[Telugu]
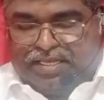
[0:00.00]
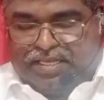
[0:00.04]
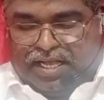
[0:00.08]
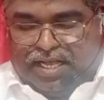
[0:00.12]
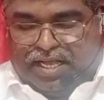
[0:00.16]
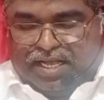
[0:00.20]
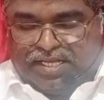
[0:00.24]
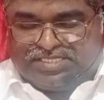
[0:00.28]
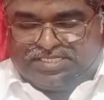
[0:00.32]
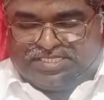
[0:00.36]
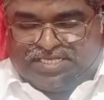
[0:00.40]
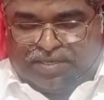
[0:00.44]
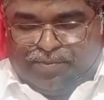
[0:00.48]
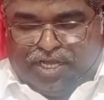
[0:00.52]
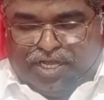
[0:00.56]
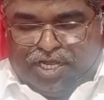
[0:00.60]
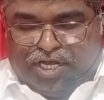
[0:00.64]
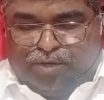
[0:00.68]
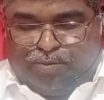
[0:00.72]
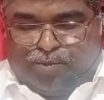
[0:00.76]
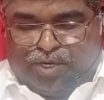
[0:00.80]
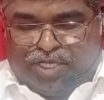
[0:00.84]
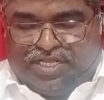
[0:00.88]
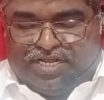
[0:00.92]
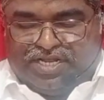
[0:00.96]
ఆ
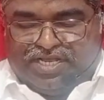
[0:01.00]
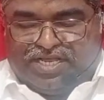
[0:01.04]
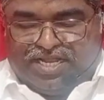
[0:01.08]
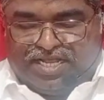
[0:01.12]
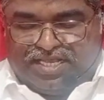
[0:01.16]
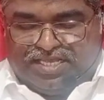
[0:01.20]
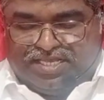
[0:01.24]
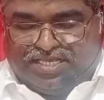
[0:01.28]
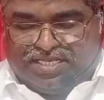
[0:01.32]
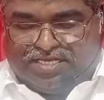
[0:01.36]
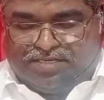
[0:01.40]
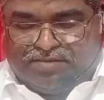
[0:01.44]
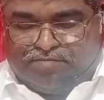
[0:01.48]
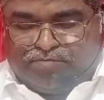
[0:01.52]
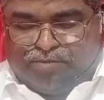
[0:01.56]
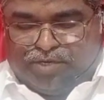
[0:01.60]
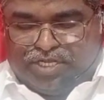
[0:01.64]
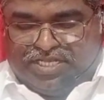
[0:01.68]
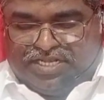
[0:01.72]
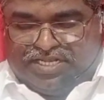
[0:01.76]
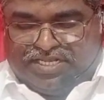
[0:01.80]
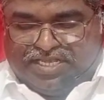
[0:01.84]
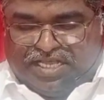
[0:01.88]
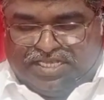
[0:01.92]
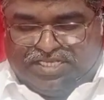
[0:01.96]
సమయాలు మొదటి గ్రంథం
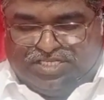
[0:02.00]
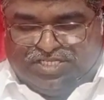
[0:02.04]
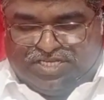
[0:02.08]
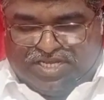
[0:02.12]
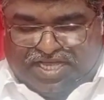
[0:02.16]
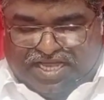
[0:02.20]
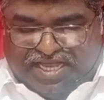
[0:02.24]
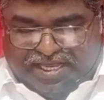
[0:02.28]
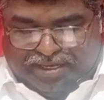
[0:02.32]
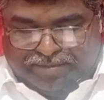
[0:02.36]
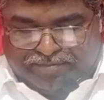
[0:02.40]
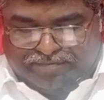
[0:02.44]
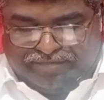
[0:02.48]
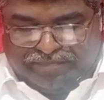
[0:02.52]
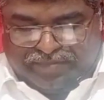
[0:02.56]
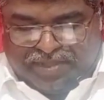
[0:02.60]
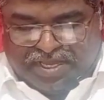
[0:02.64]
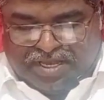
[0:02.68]
మొదటి అధ్యాయం